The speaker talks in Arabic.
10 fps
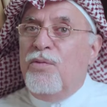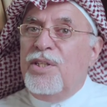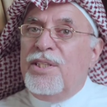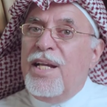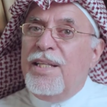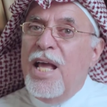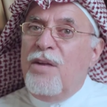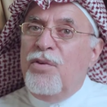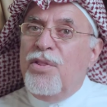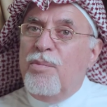في سنة
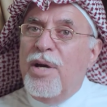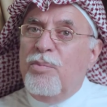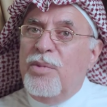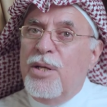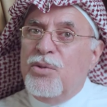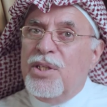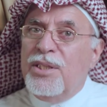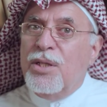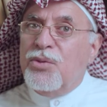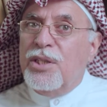
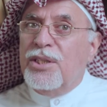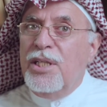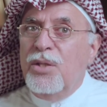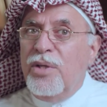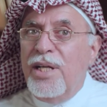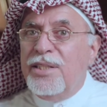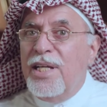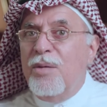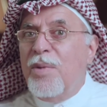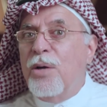1866 وهي
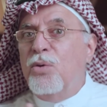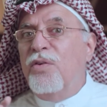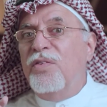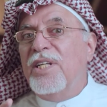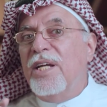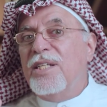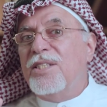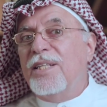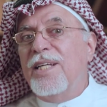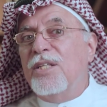سنة معروفة بتاريخ
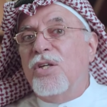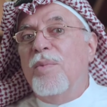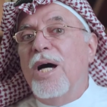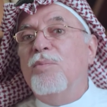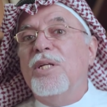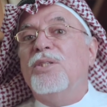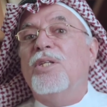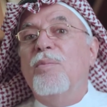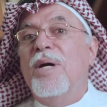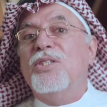سلطنة عمان
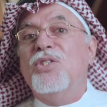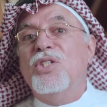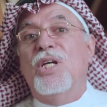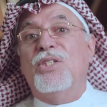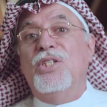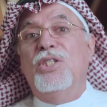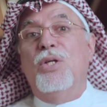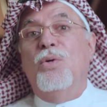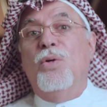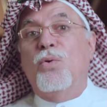بالاضطرابات
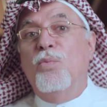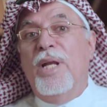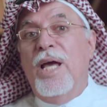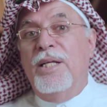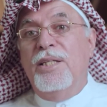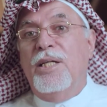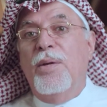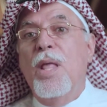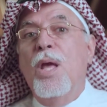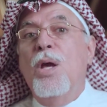السياسية والحروب الأهلية